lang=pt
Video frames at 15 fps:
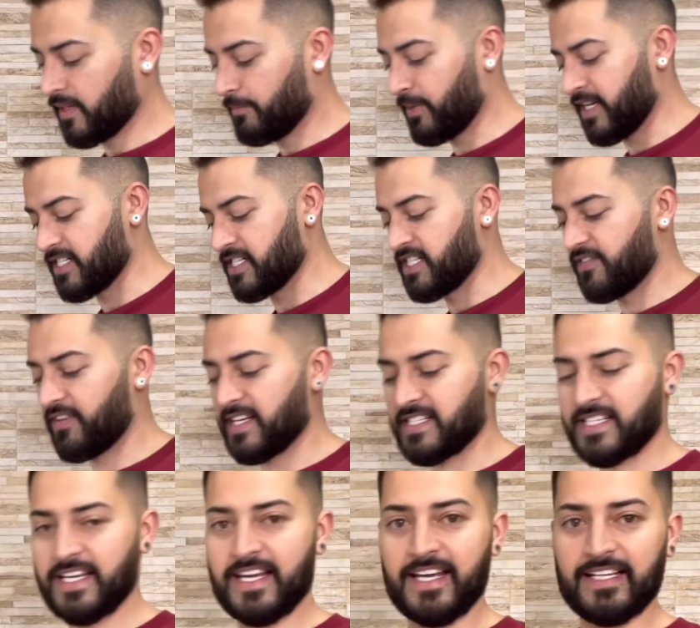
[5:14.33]
para a gente
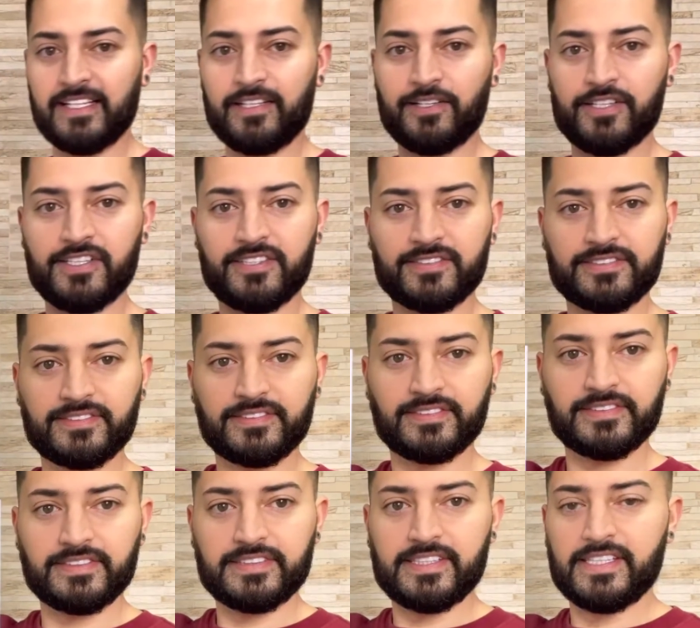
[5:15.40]
fazer ela, olha.
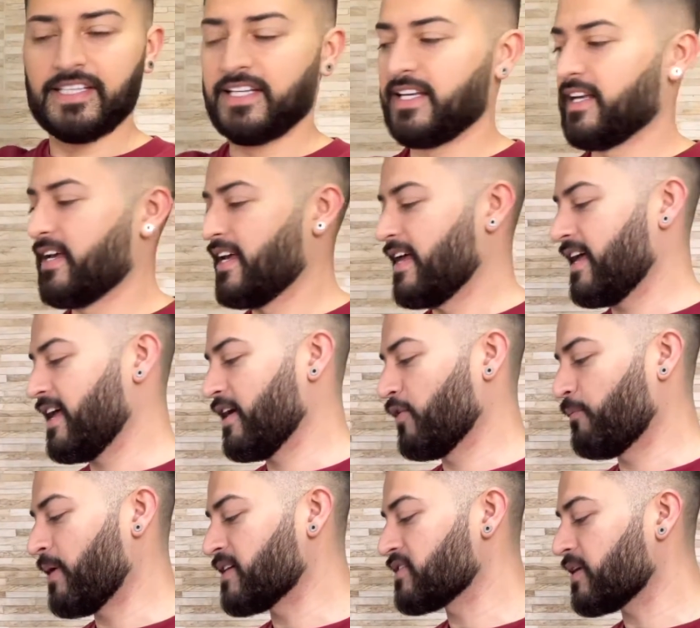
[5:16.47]
É,
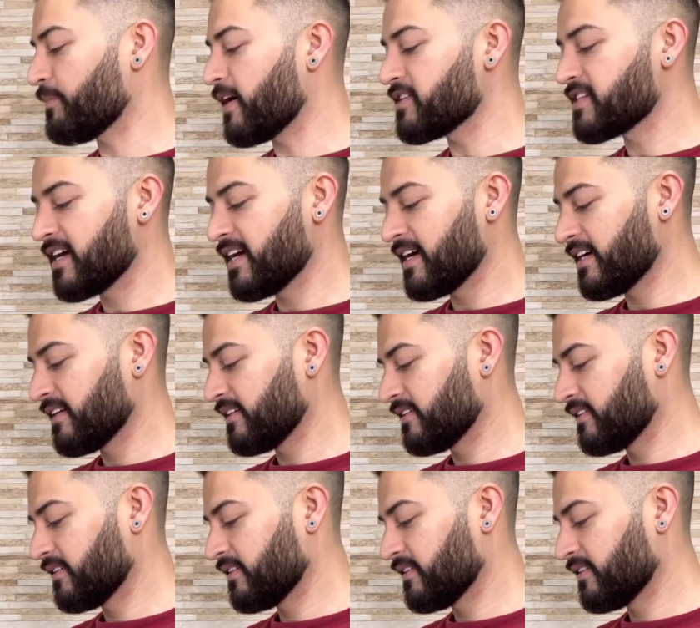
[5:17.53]
o passo a passo é...